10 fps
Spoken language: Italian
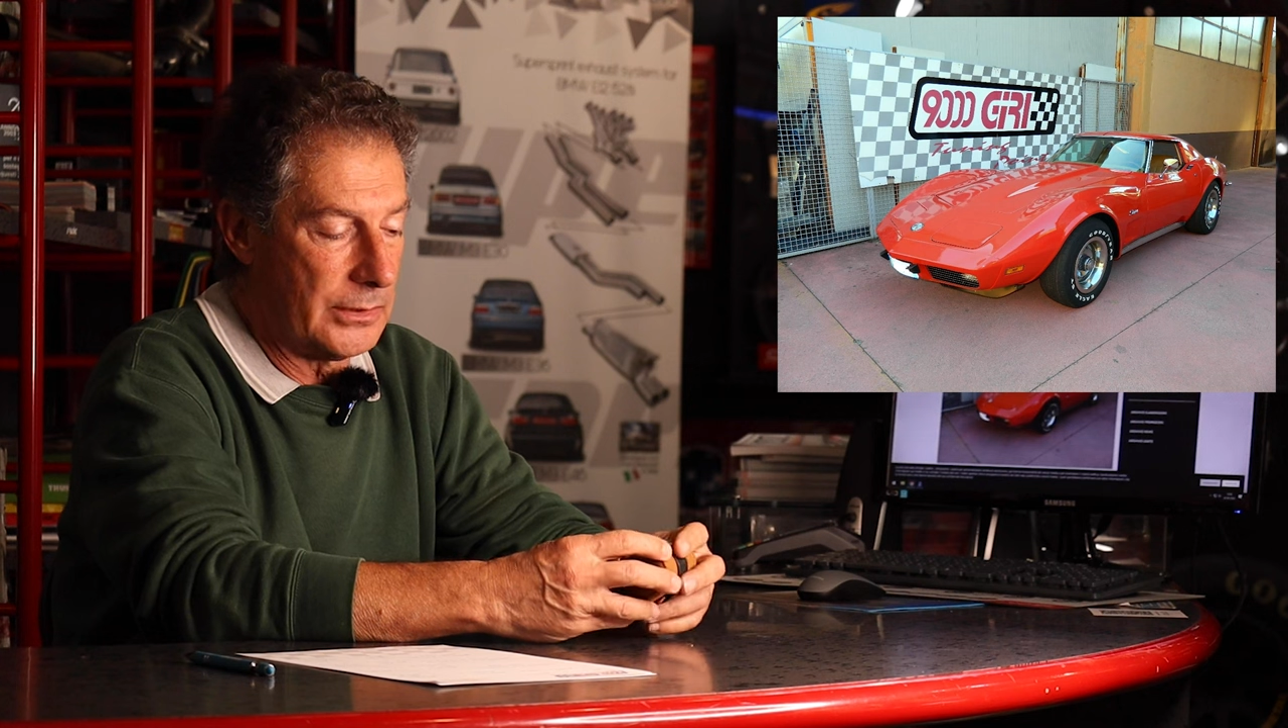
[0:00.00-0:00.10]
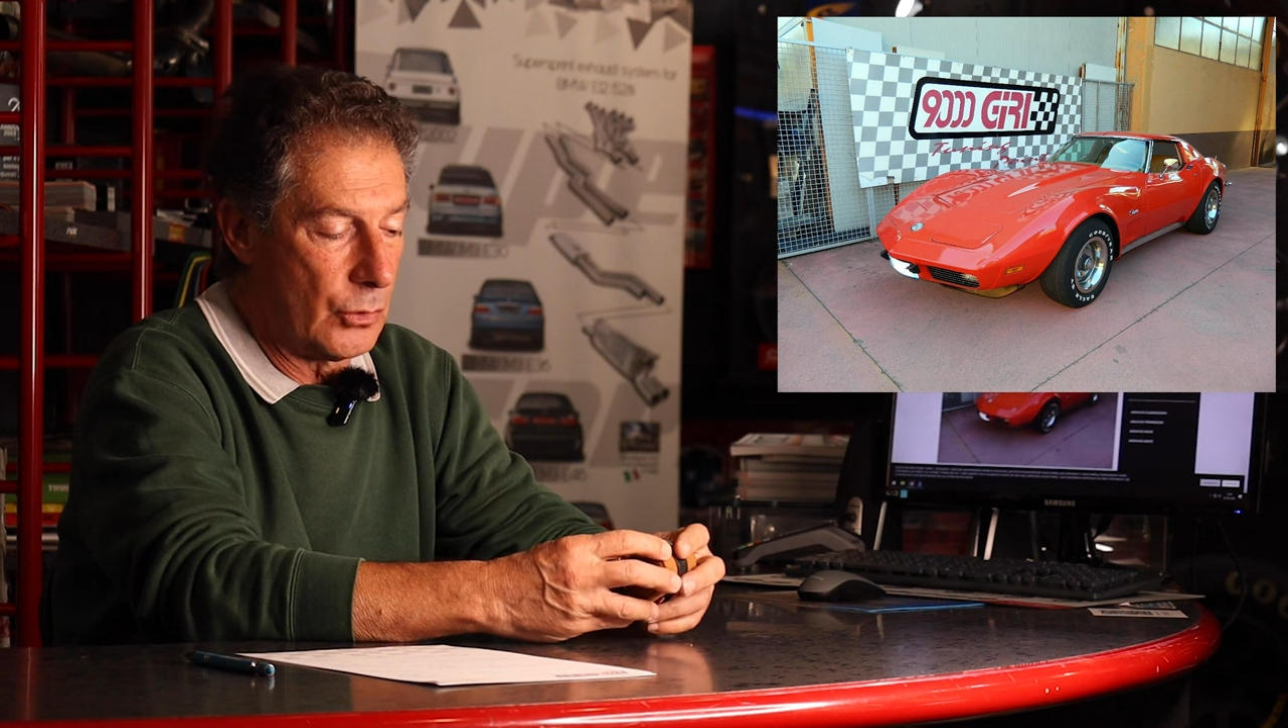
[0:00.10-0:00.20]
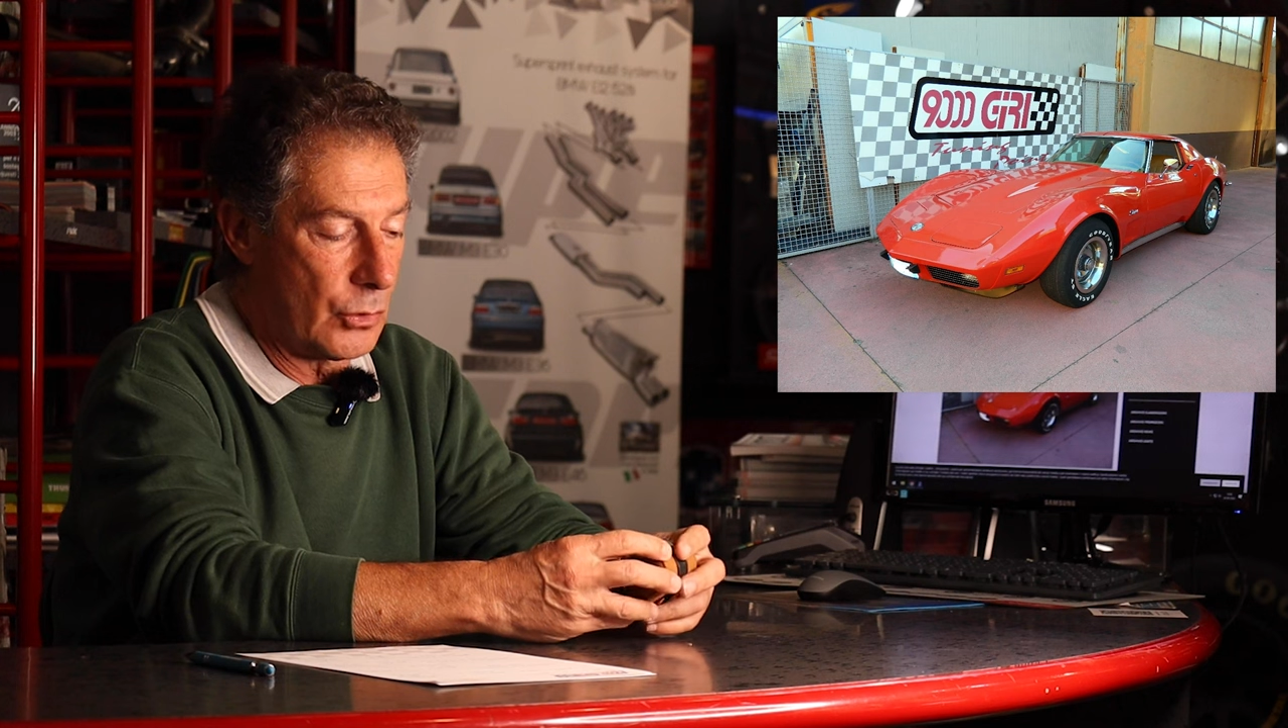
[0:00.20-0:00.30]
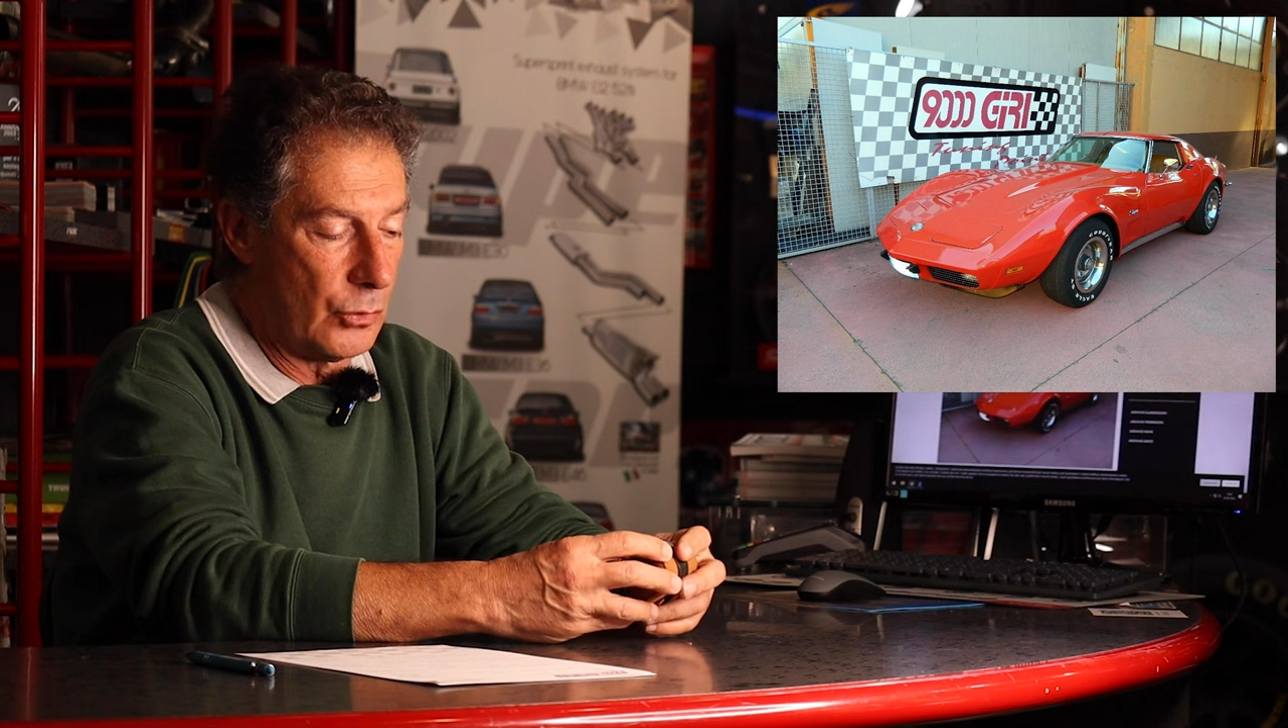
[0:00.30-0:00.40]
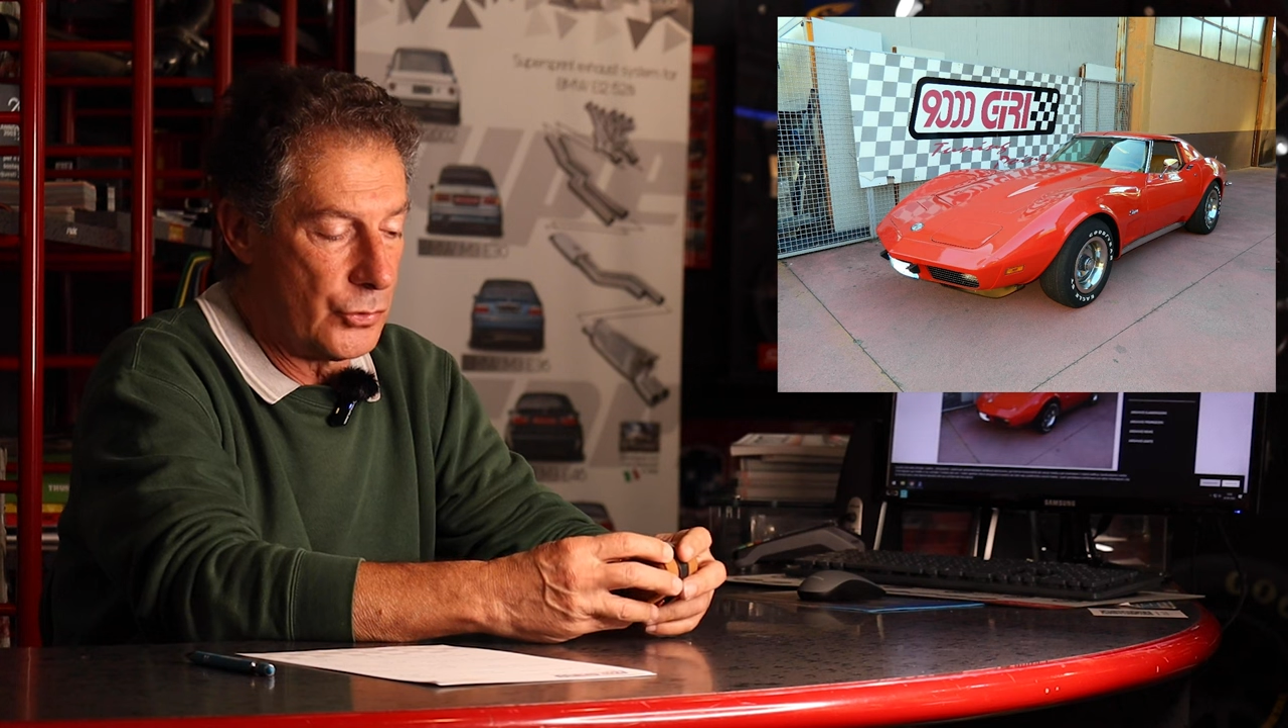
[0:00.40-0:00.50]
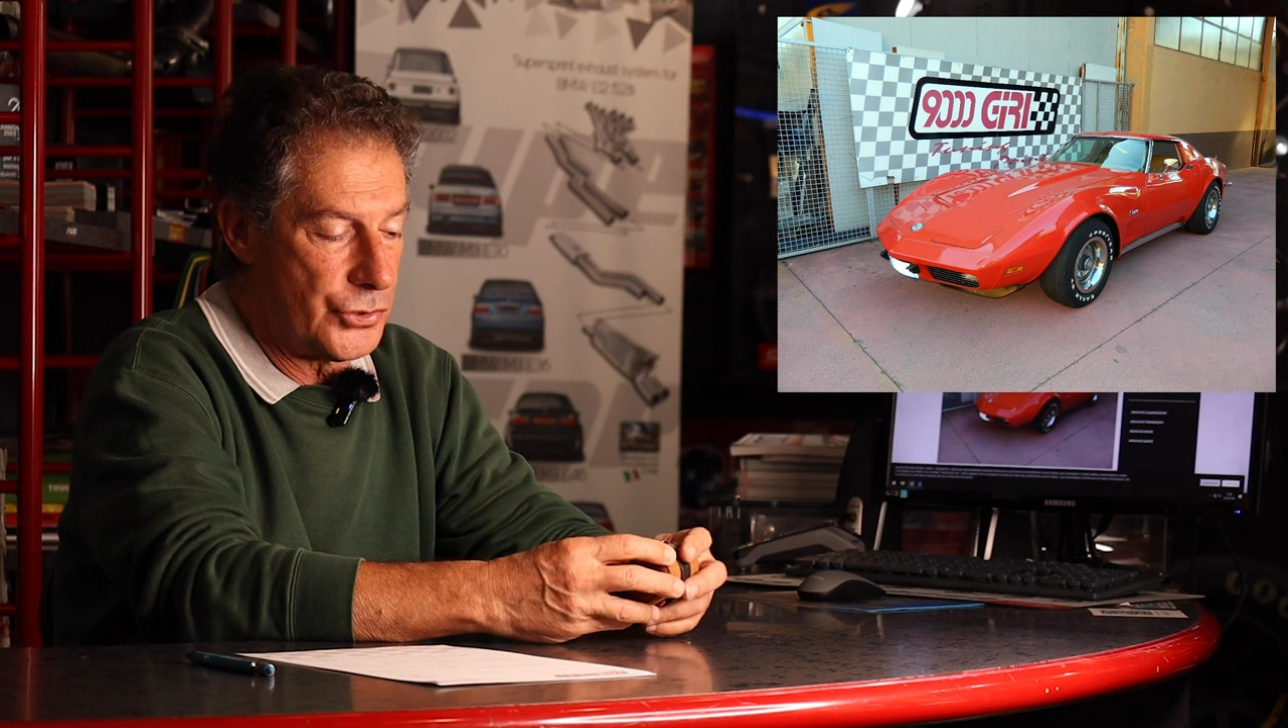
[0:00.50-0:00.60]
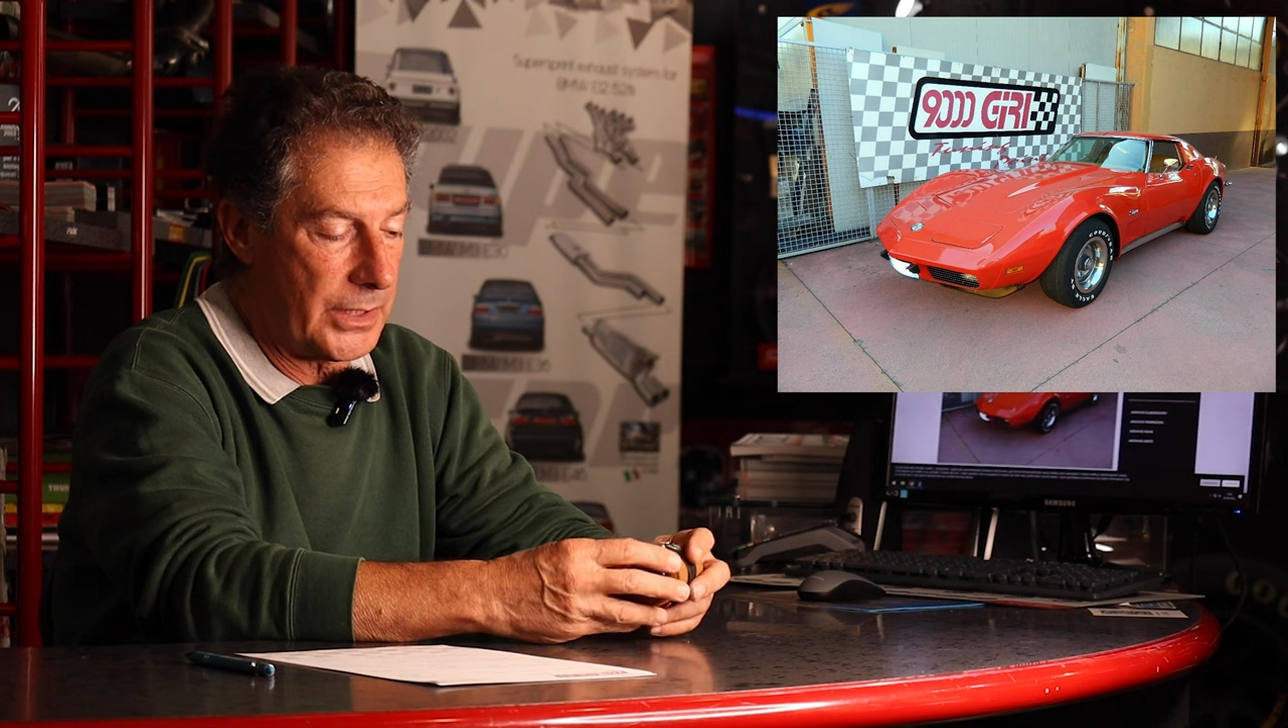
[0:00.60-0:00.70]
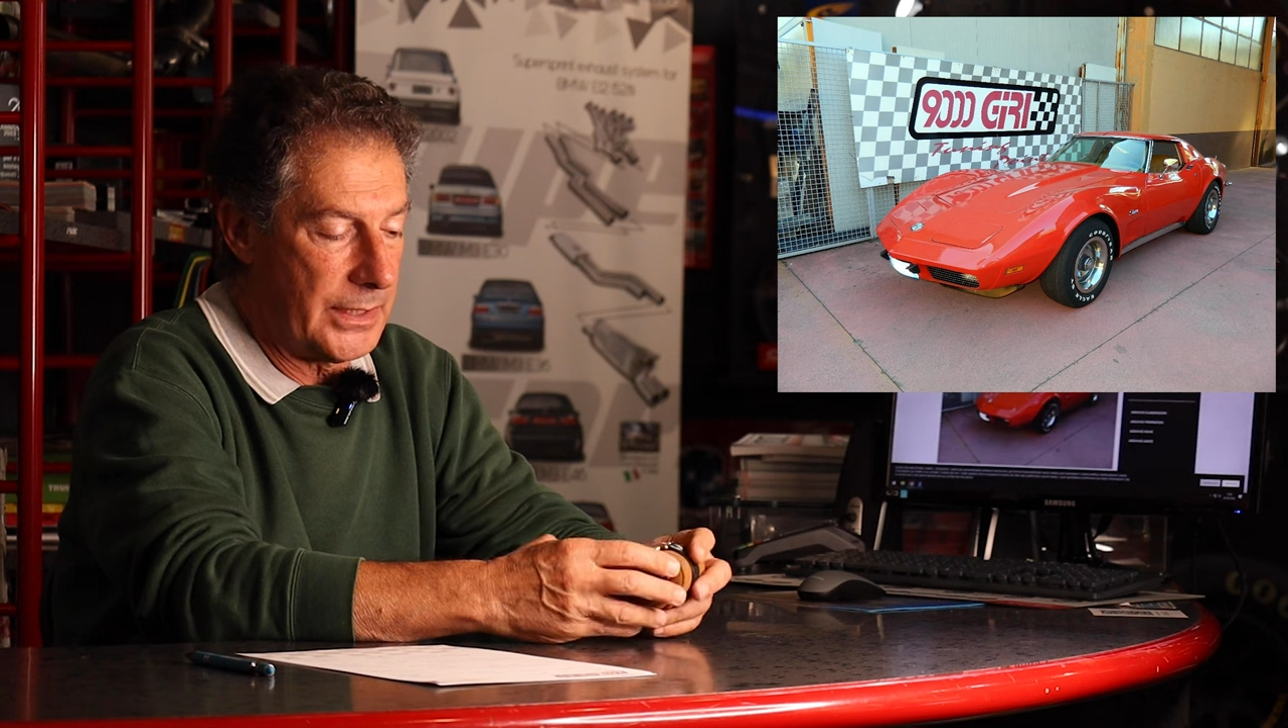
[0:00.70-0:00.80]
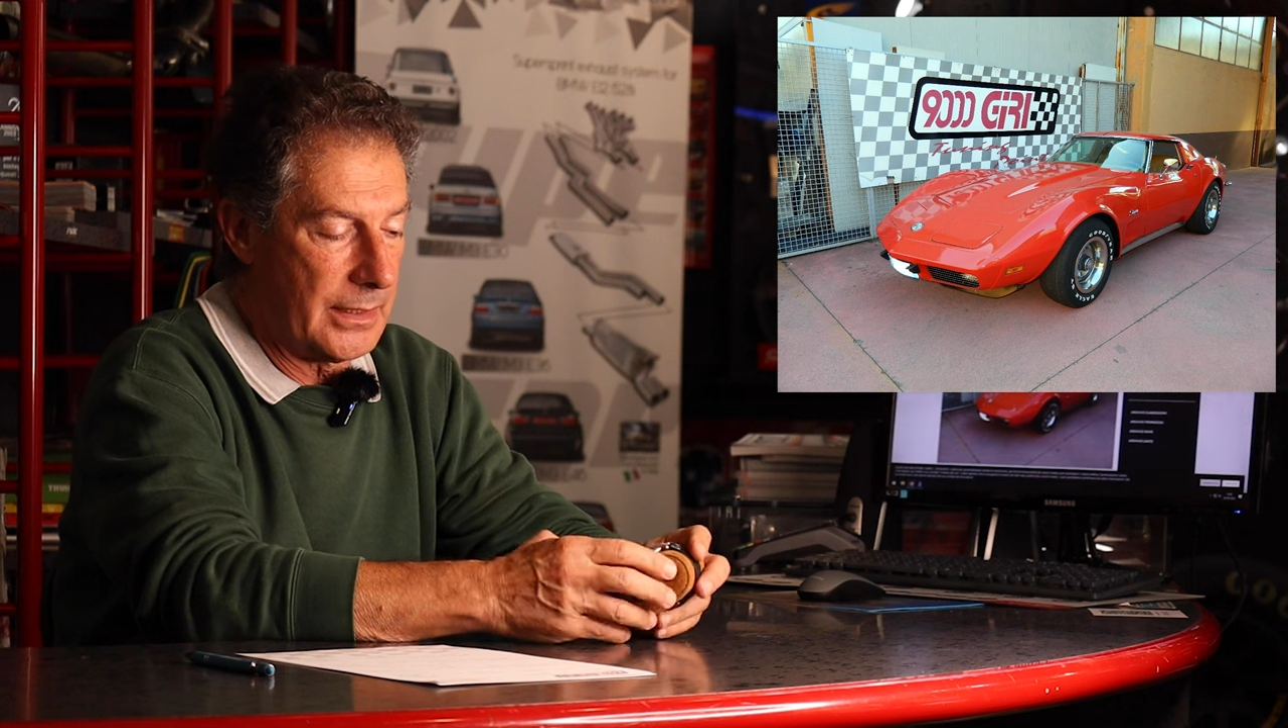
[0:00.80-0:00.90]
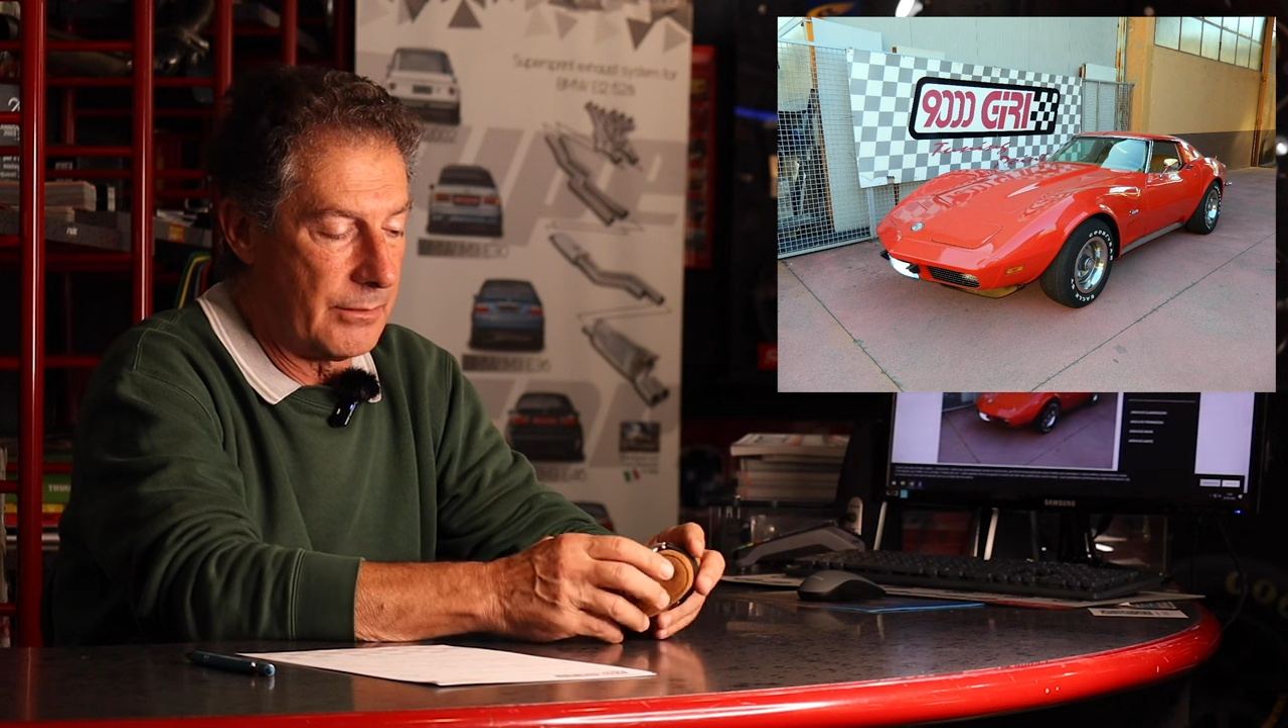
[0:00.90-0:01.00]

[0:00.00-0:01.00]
dell'orologeria,